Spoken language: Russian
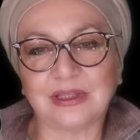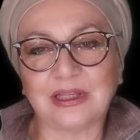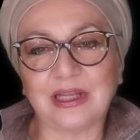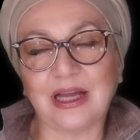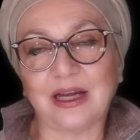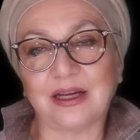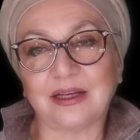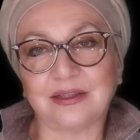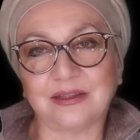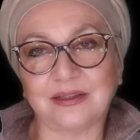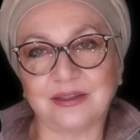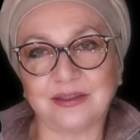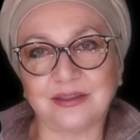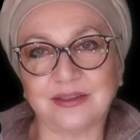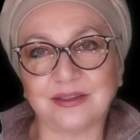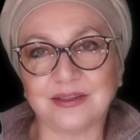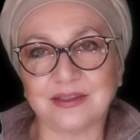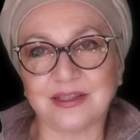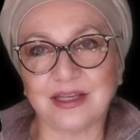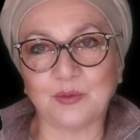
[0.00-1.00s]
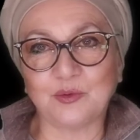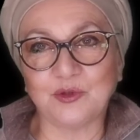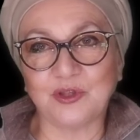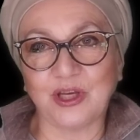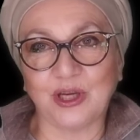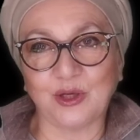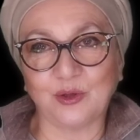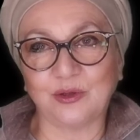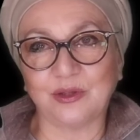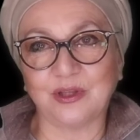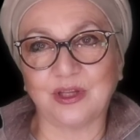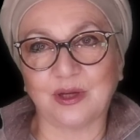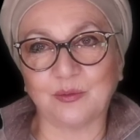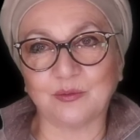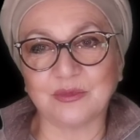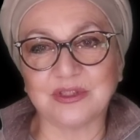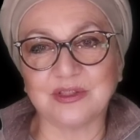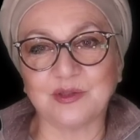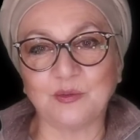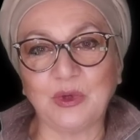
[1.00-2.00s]
Так сообщают
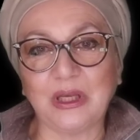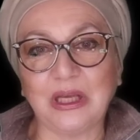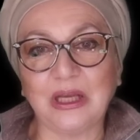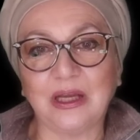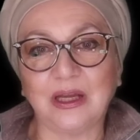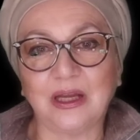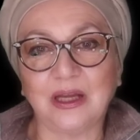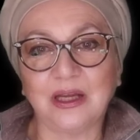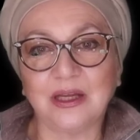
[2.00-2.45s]
нам СМИ